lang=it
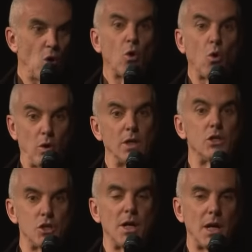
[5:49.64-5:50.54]
con i
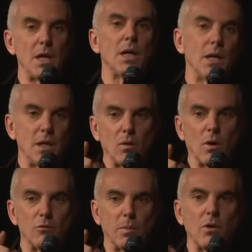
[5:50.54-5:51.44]
cileni che dicono
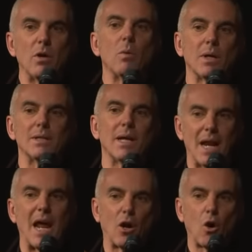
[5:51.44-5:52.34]
agli spagnoli guardate che
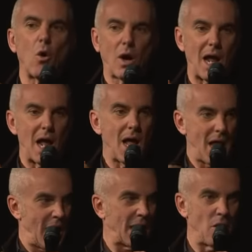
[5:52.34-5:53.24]
la Roja
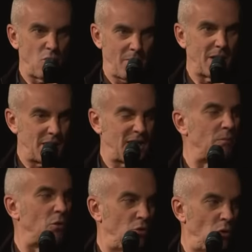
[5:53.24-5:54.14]
era il nome che
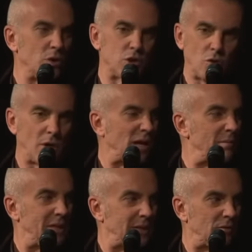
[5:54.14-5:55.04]
diamo noi
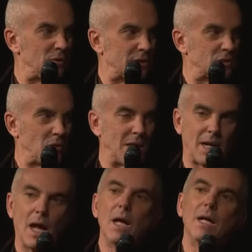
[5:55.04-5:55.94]
storicamente alla vostra
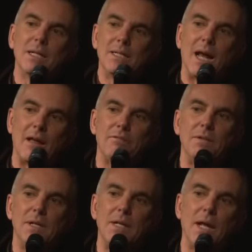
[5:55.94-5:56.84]
squadra, dalla
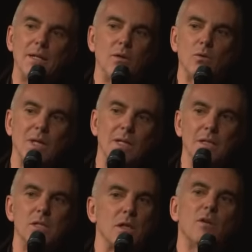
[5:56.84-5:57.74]
fine degli anni 80
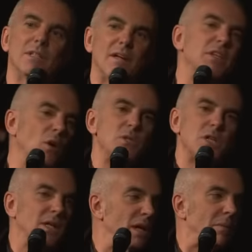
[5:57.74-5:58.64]
inizio anni 90 avete
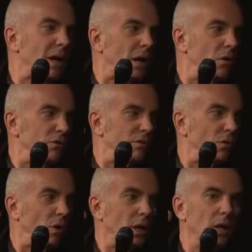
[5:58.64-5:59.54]
cominciato a chiamarla così
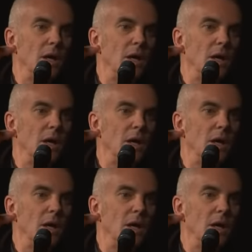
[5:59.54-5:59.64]
voi